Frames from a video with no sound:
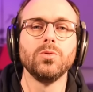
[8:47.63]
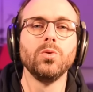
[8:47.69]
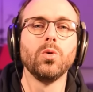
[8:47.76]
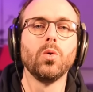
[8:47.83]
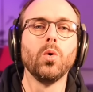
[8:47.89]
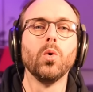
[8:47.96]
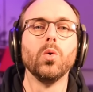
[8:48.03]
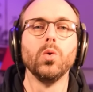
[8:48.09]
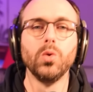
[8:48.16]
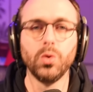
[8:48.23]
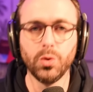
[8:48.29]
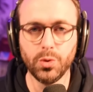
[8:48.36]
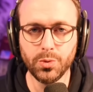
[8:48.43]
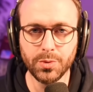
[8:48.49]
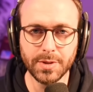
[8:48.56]
euros
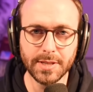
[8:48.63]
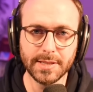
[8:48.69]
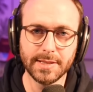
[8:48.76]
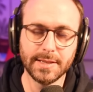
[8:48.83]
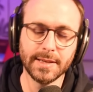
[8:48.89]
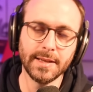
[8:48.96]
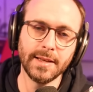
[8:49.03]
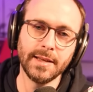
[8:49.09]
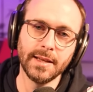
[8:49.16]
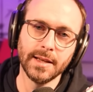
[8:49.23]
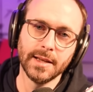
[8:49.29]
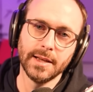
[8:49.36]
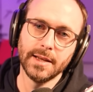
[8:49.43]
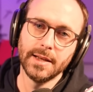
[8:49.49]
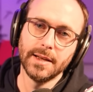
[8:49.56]
l'unité.
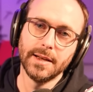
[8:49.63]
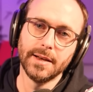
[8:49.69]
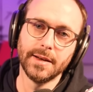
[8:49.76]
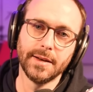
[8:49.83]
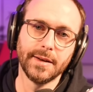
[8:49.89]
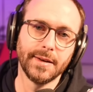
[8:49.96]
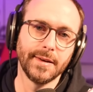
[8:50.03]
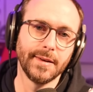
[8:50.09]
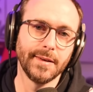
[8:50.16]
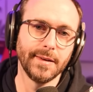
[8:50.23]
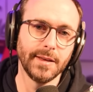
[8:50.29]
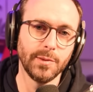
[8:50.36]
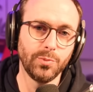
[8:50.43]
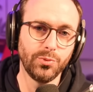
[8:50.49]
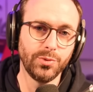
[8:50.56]

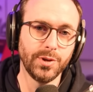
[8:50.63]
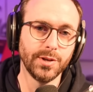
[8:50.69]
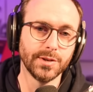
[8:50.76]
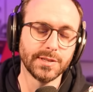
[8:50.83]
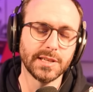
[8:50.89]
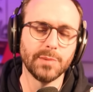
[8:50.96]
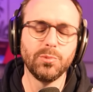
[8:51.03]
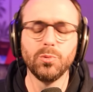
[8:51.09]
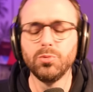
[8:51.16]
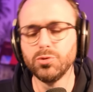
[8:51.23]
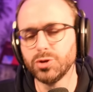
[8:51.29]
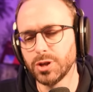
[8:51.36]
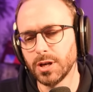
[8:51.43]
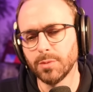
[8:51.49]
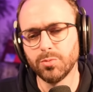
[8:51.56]
et puis, c'est un peu plus
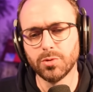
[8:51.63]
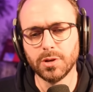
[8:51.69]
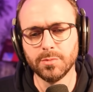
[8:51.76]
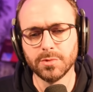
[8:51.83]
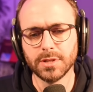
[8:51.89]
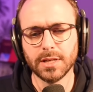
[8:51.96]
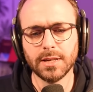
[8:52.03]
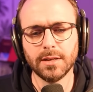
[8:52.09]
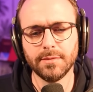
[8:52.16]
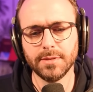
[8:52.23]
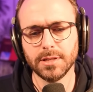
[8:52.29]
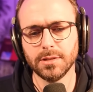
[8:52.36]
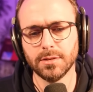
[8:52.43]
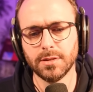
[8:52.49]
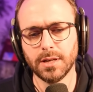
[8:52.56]
cher pour les modèles
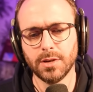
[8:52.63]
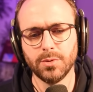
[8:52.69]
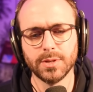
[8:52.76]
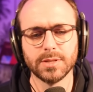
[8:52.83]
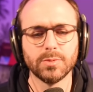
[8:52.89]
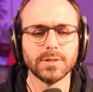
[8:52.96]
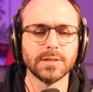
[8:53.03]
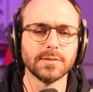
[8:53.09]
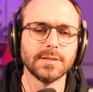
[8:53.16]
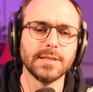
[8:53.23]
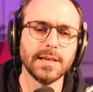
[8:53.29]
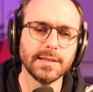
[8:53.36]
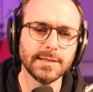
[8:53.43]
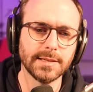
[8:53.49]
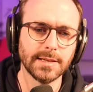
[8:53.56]
avec
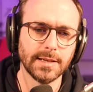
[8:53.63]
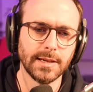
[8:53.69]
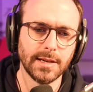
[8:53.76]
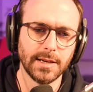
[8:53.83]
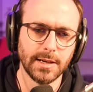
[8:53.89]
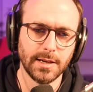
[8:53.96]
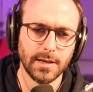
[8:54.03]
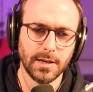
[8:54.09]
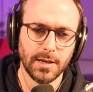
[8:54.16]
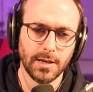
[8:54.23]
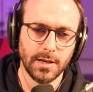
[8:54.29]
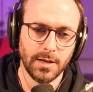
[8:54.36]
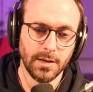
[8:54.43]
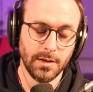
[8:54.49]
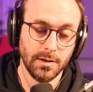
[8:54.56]
l'AES67.
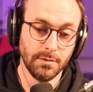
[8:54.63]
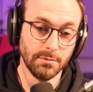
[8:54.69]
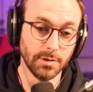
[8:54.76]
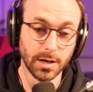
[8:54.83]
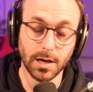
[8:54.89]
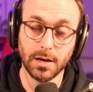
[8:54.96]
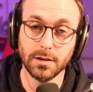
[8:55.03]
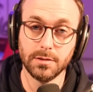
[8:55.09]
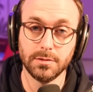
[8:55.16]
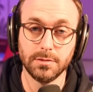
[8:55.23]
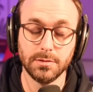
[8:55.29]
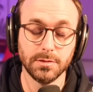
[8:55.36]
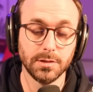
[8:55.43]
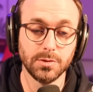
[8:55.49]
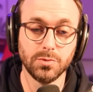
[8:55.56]
Voilà,
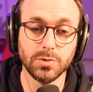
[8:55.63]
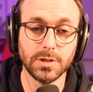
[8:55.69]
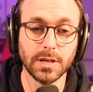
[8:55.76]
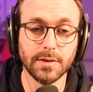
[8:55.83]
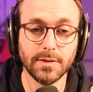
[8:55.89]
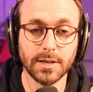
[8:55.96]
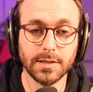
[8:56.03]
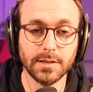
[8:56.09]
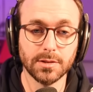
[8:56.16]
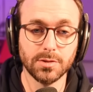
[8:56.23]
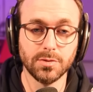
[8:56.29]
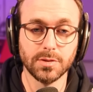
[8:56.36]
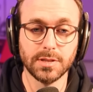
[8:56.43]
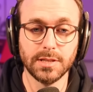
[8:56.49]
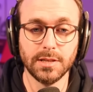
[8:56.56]
j'ai tout ce qu'il y avait à dire
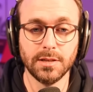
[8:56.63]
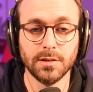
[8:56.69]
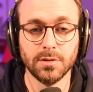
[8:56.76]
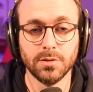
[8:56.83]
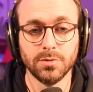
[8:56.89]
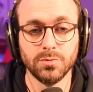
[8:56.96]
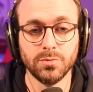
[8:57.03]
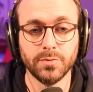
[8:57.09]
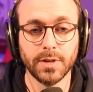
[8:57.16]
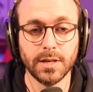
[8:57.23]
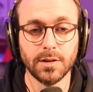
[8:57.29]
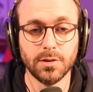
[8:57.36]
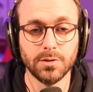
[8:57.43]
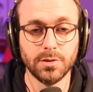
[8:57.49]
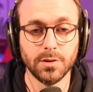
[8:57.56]
sur ces euh,
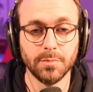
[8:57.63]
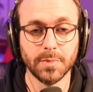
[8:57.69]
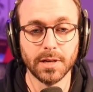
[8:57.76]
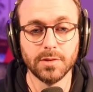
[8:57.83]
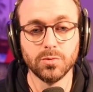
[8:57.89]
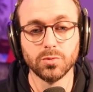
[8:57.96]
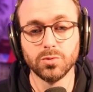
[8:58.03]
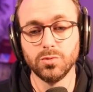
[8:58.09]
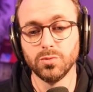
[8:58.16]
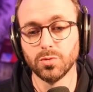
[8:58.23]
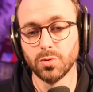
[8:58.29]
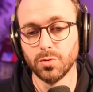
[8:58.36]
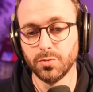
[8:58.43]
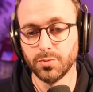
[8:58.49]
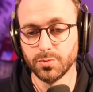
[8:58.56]
nouvelles euh, Neumann, donc une
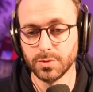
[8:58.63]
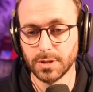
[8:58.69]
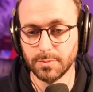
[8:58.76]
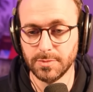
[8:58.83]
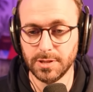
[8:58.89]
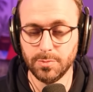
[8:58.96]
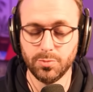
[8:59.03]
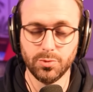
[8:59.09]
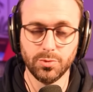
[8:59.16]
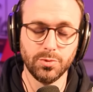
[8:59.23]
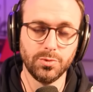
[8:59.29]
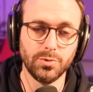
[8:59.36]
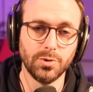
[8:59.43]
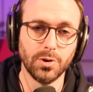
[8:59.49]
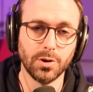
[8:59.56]
refonte un petit
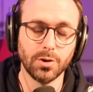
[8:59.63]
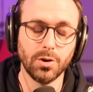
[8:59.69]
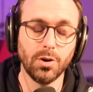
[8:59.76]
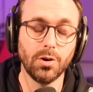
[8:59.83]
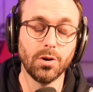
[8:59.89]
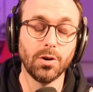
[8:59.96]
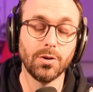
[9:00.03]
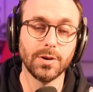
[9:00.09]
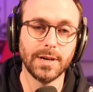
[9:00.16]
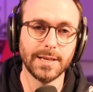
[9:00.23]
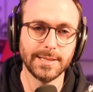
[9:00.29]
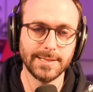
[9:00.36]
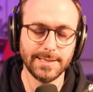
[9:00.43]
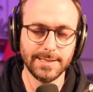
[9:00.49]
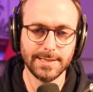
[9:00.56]
peu de leurs grand
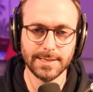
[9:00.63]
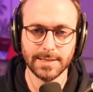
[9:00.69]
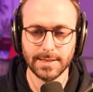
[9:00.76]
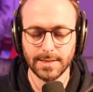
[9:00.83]
classique